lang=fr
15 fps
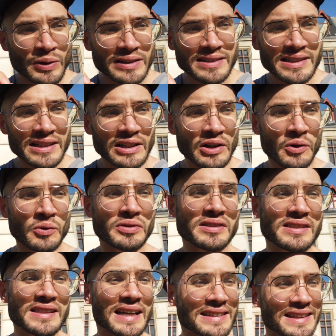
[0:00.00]
soit-il,
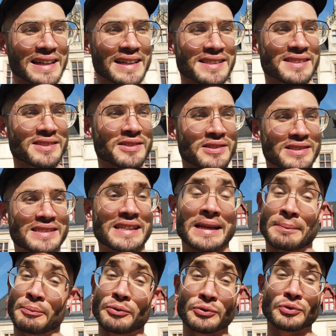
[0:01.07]
aussi intéressant,
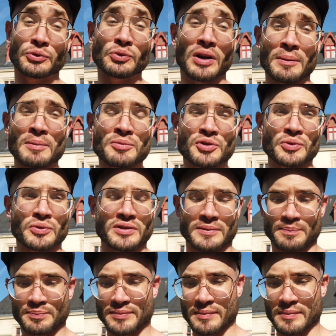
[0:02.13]
c'est plus du tout la même chose.